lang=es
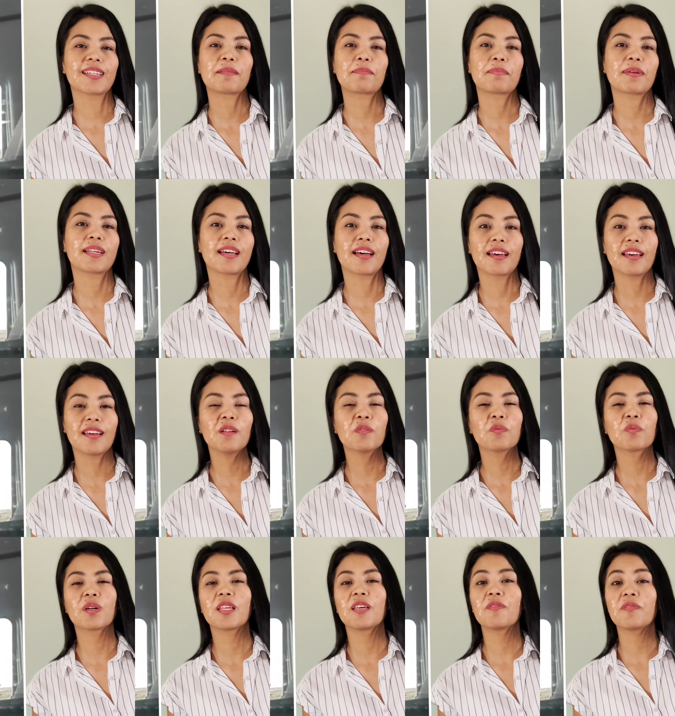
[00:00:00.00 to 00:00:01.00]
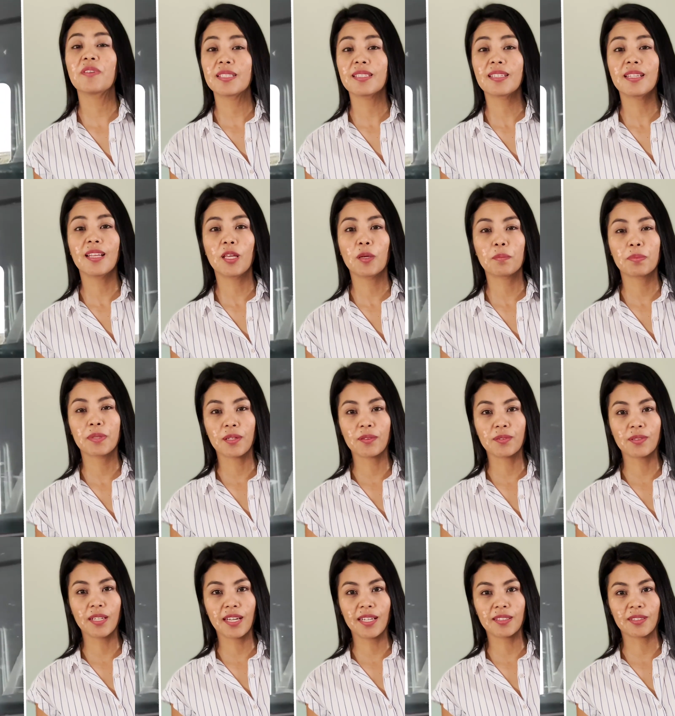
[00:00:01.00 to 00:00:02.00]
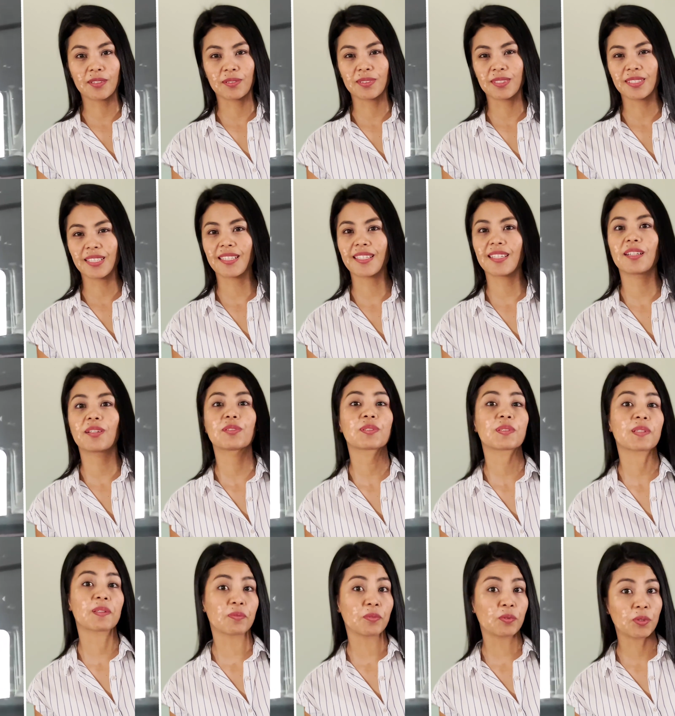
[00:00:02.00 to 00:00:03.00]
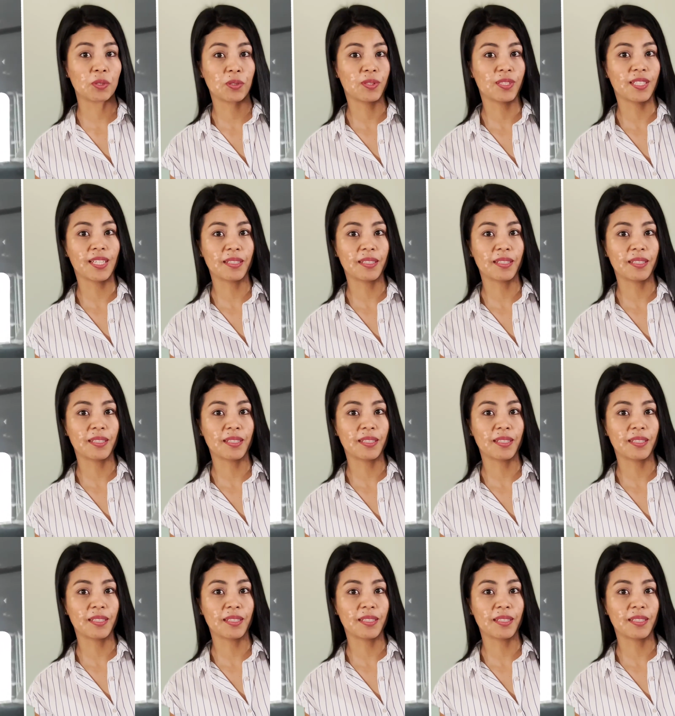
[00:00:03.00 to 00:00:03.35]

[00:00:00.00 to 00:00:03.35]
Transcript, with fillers: que para él fue difícil adoptar un gato, ya que los refugios de